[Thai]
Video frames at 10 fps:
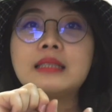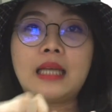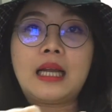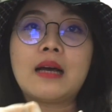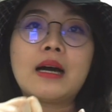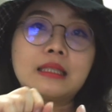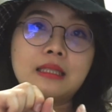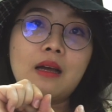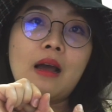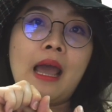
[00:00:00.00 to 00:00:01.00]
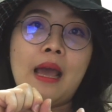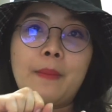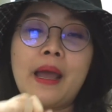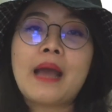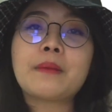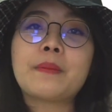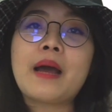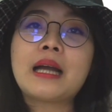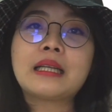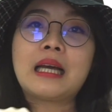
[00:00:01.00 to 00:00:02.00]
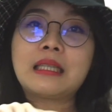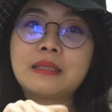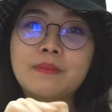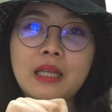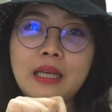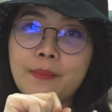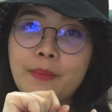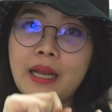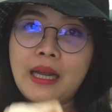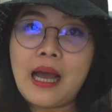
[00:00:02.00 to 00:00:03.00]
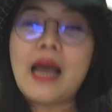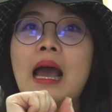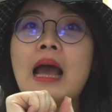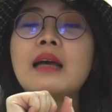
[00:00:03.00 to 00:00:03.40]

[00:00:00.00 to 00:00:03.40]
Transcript: เสียงเราอาจจะต้องแหบแห้งไปบ้างอย่าลืมเตรียมไปนะคะ